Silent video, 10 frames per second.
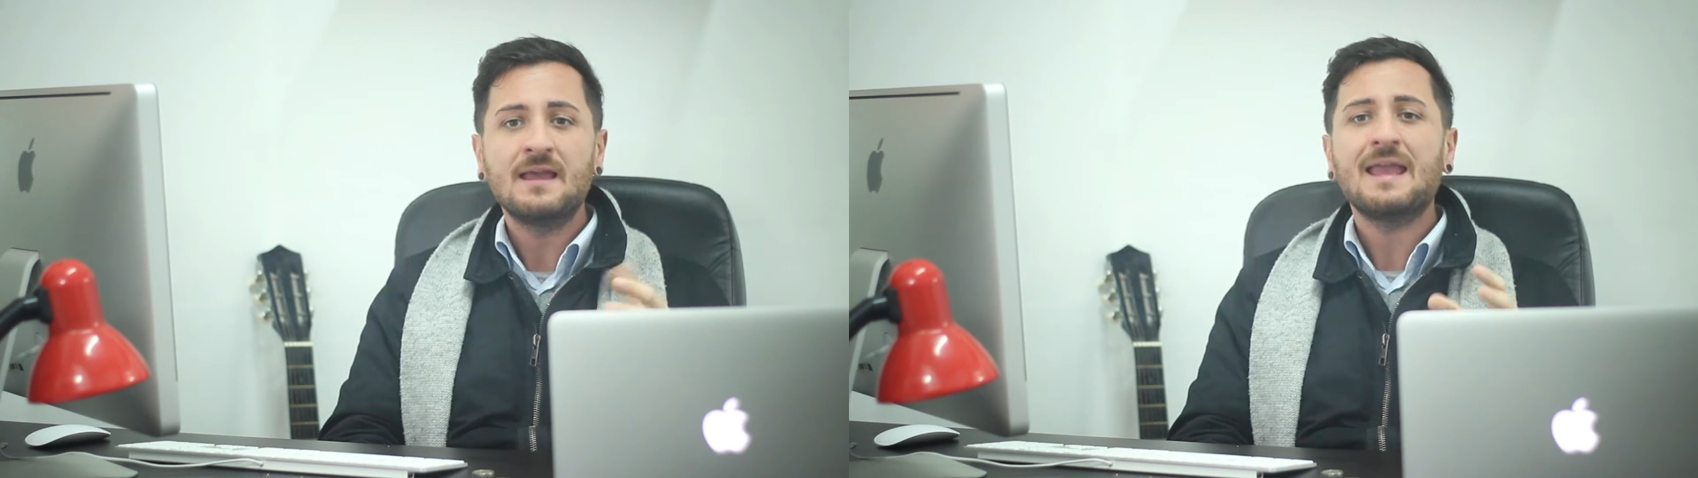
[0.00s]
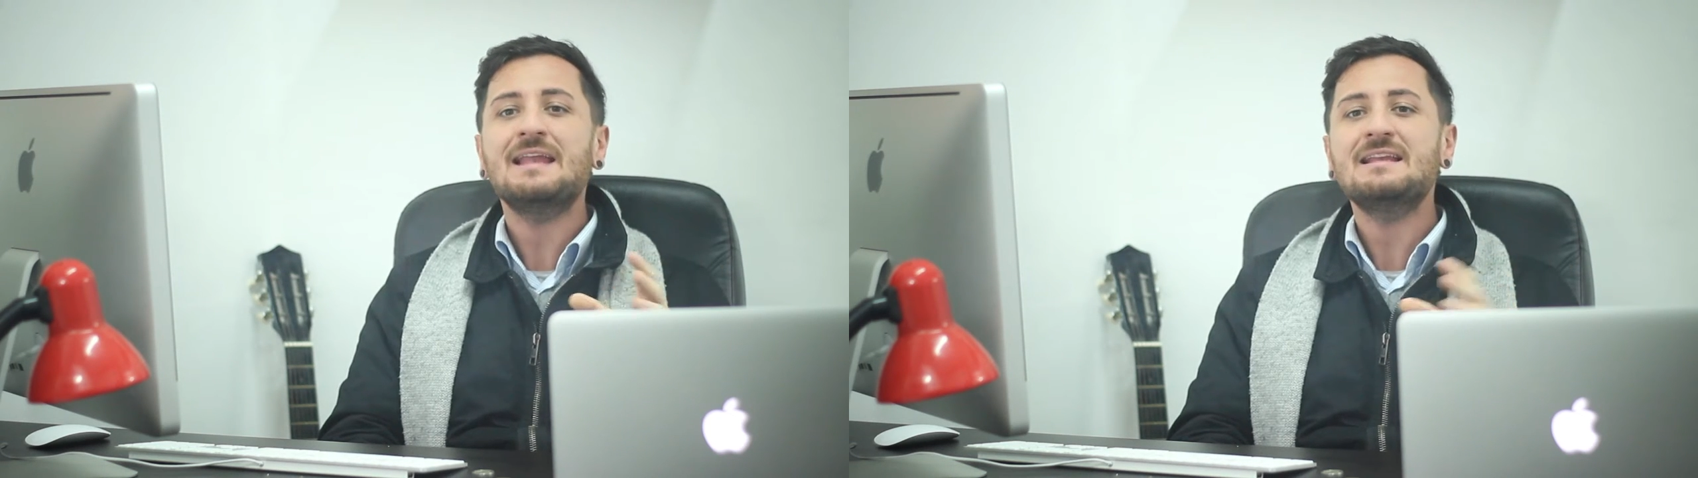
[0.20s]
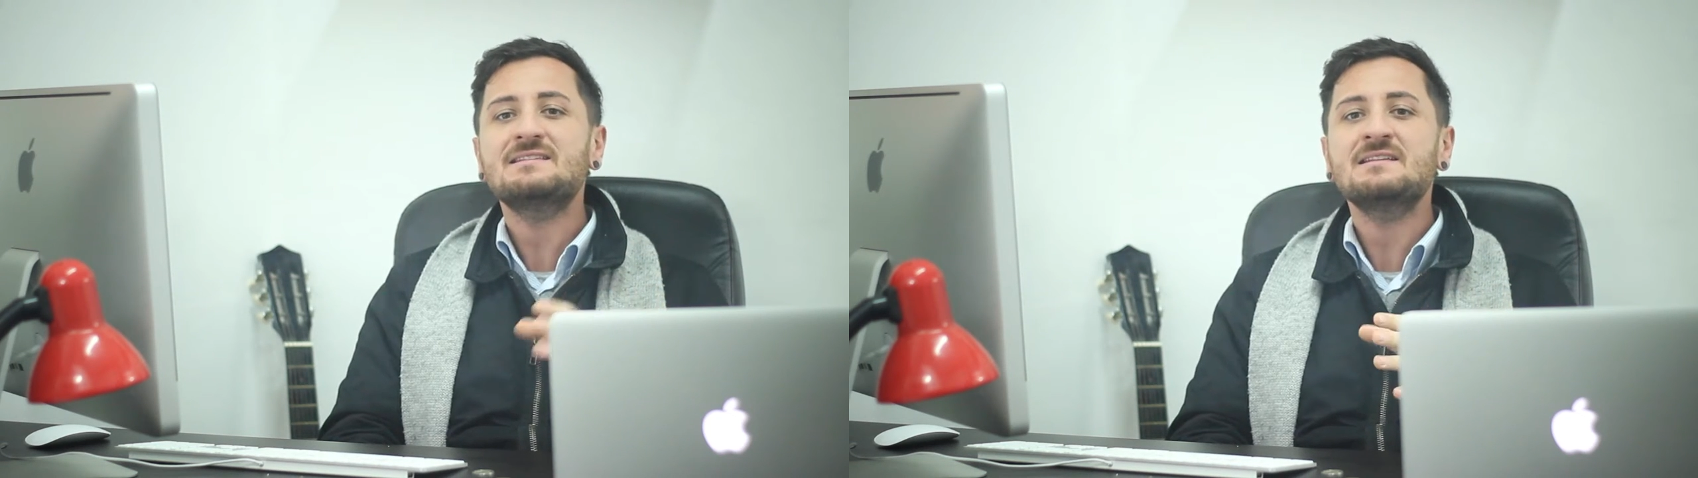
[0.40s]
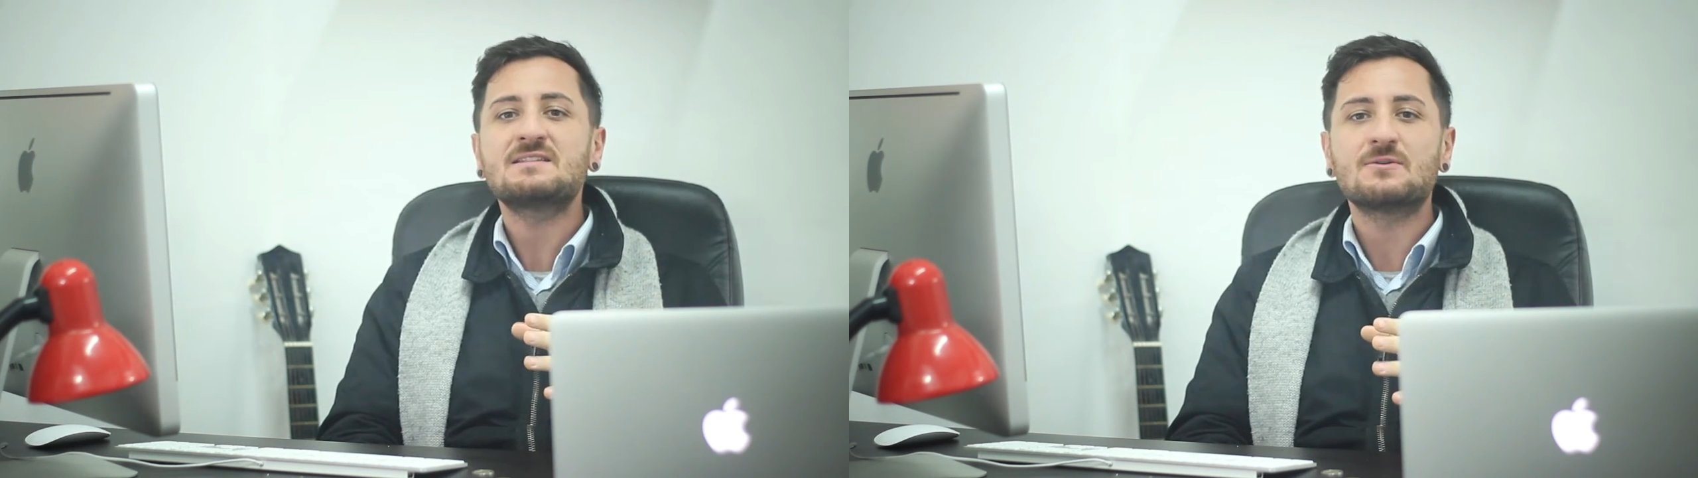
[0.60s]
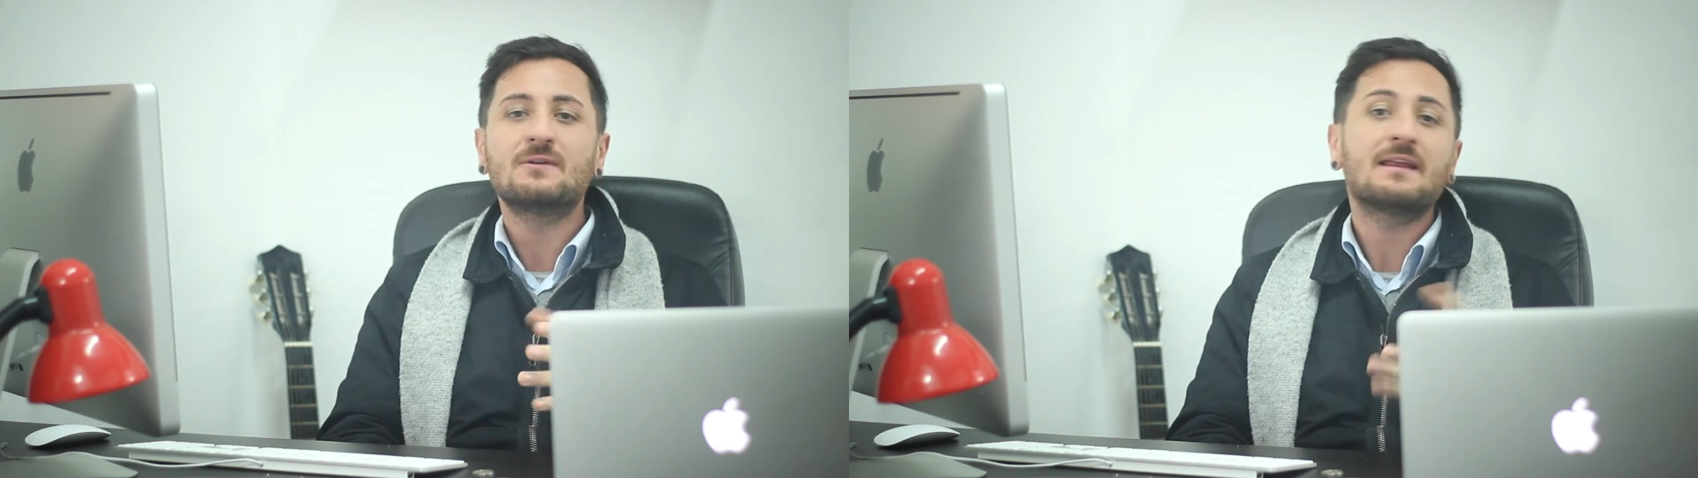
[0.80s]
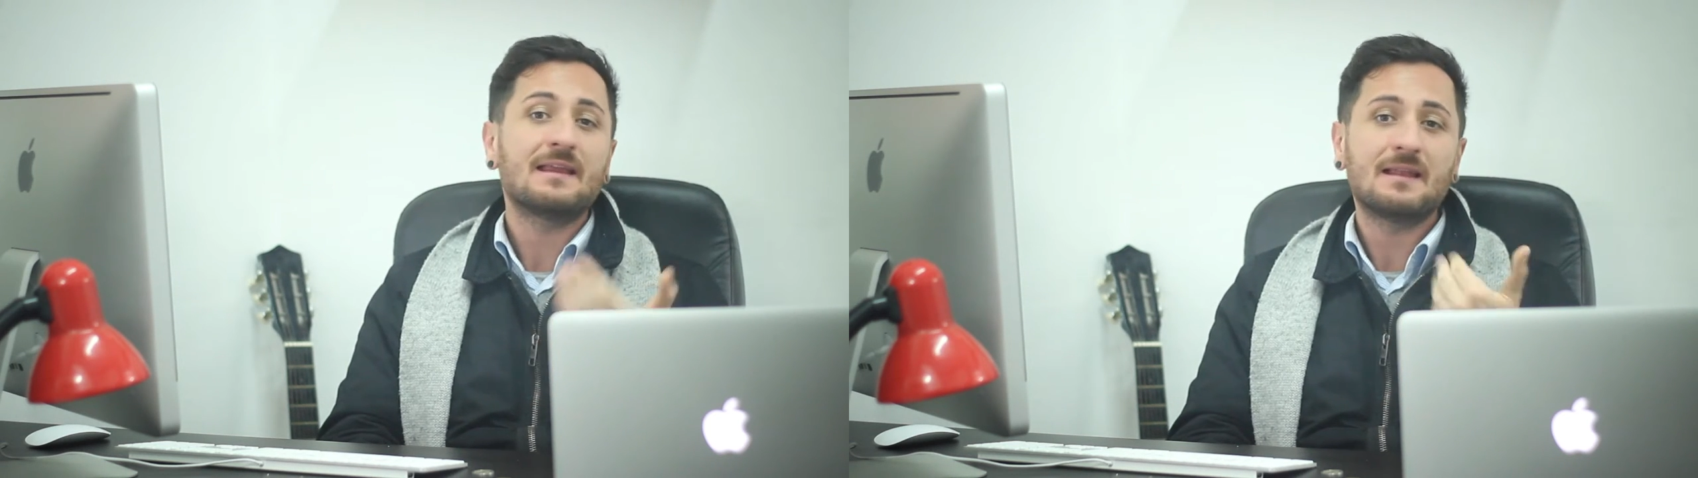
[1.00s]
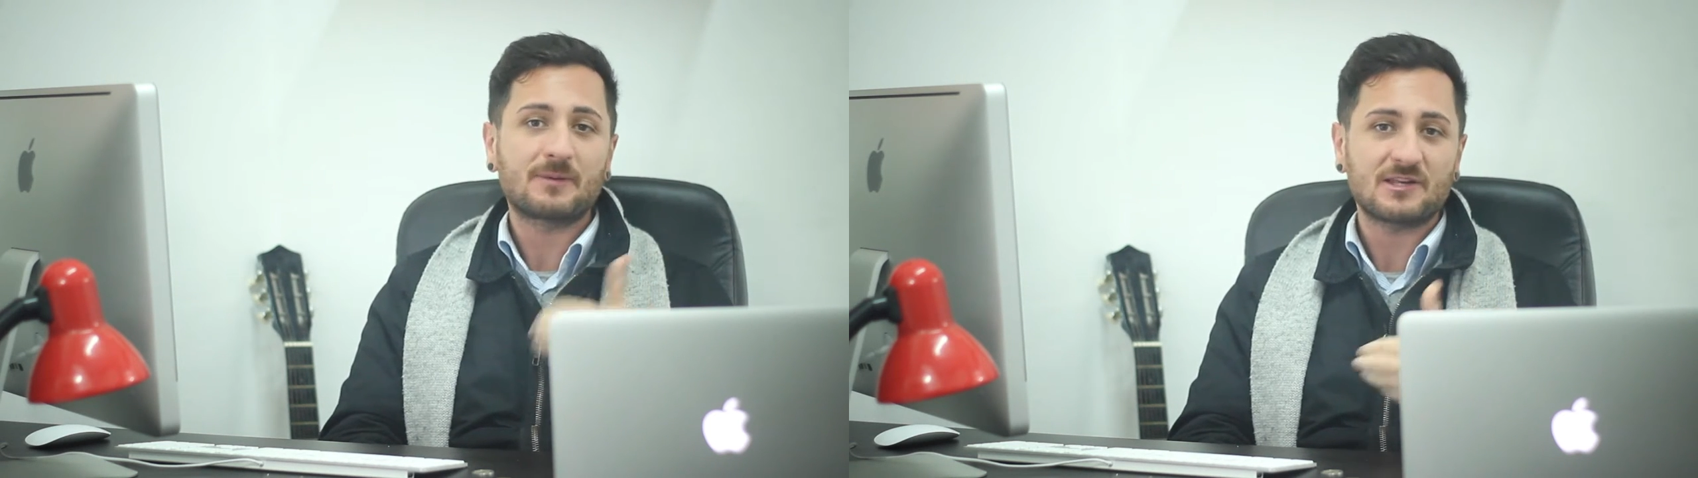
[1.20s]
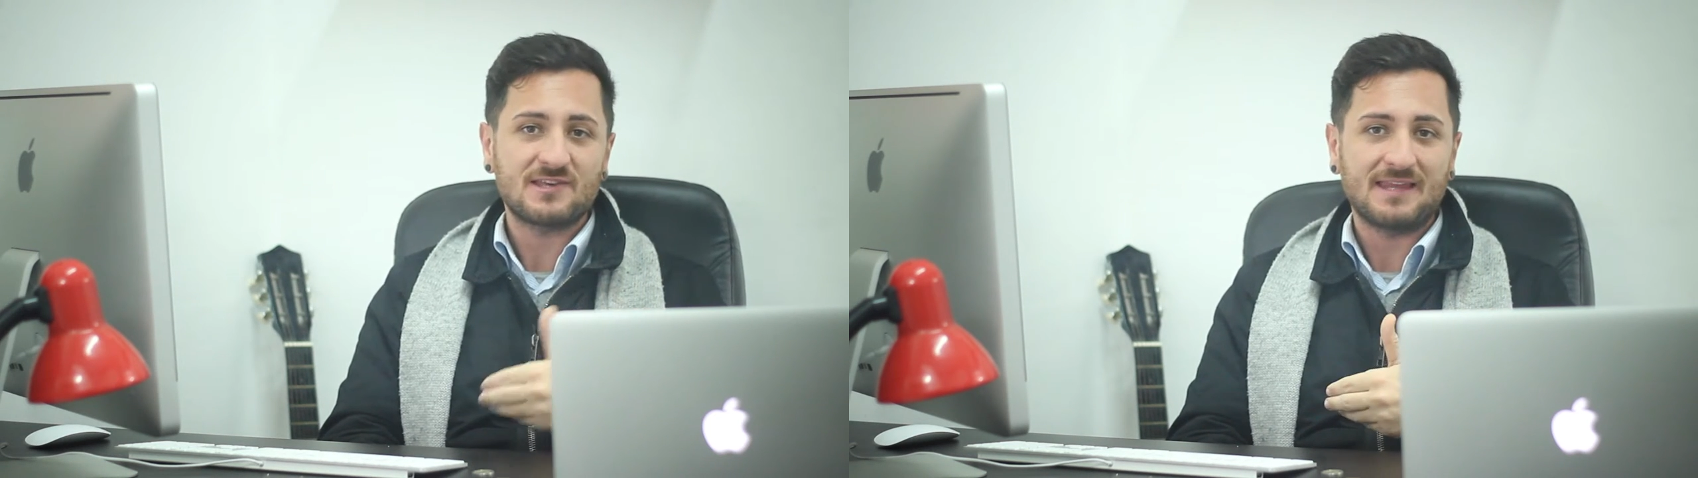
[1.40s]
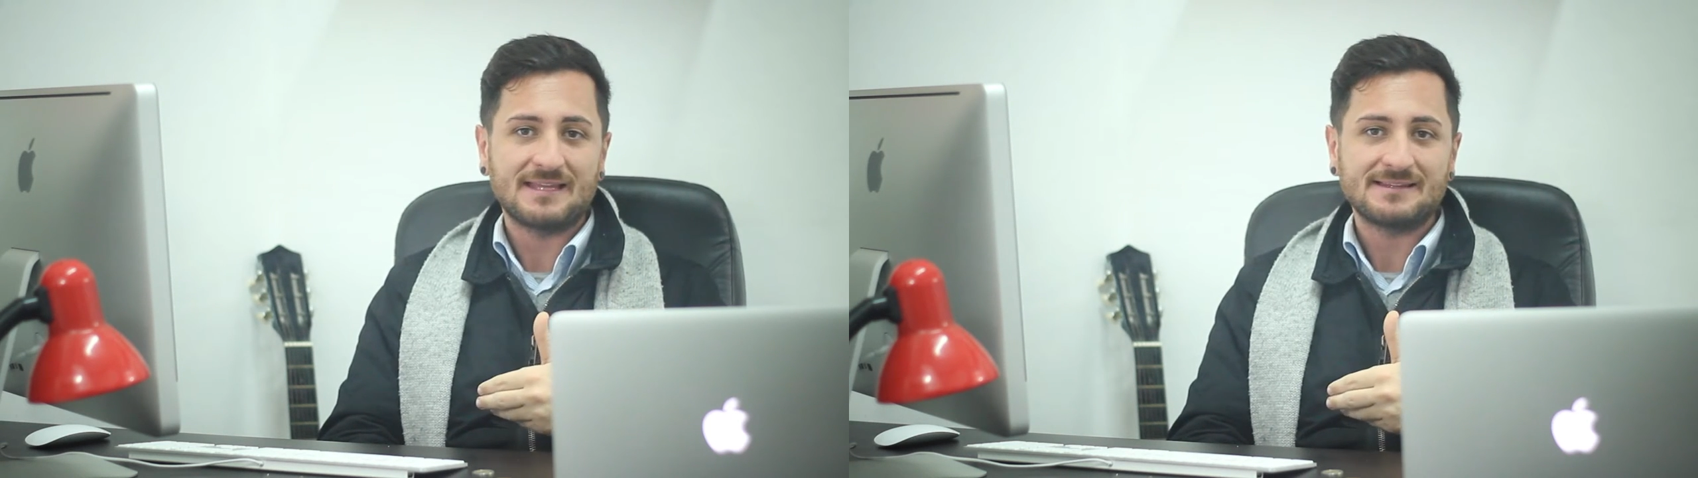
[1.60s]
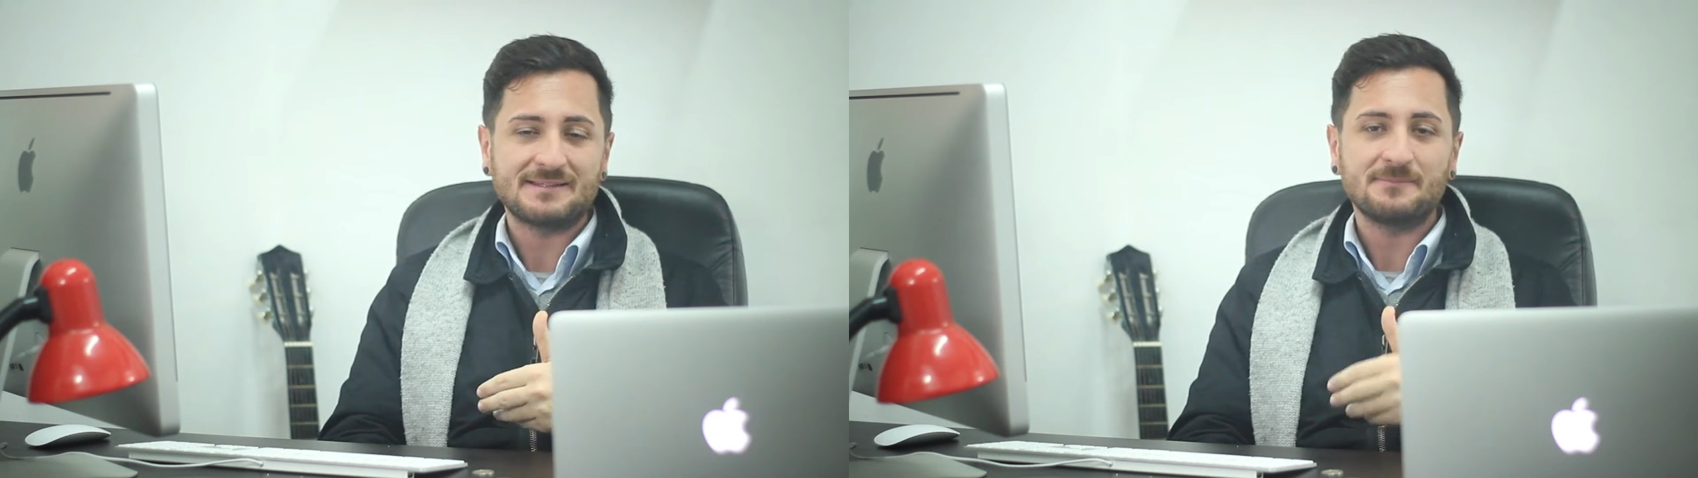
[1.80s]
e l'estensione delle
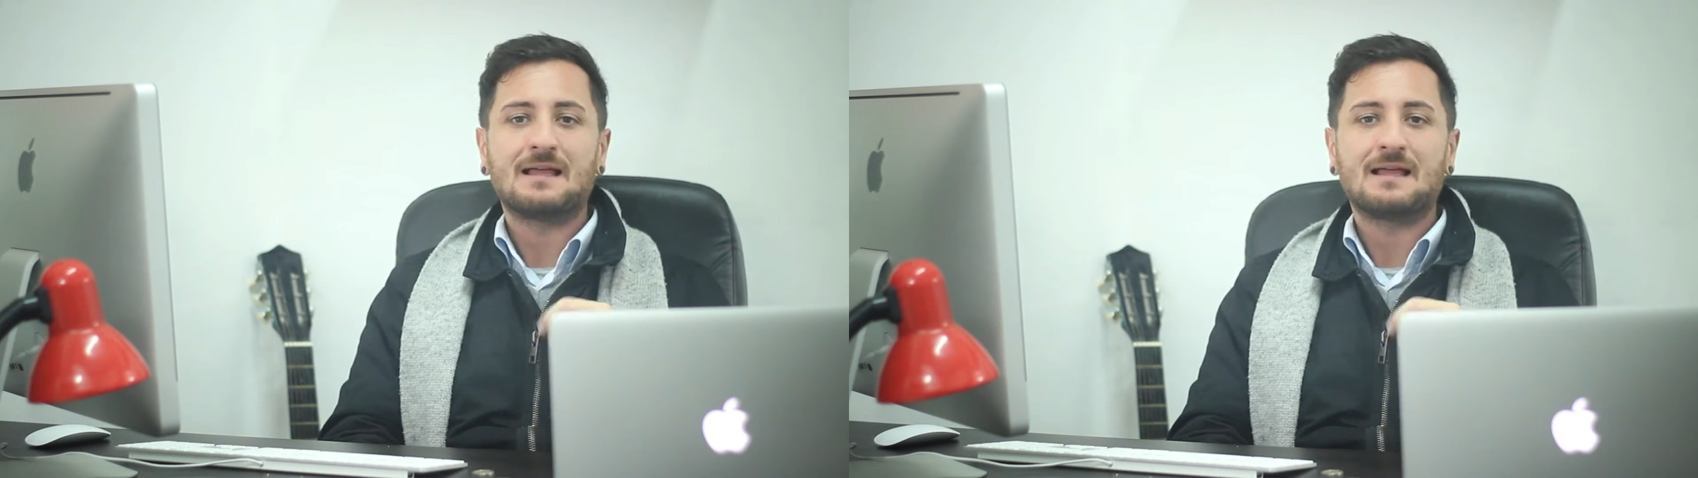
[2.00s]
precedenti.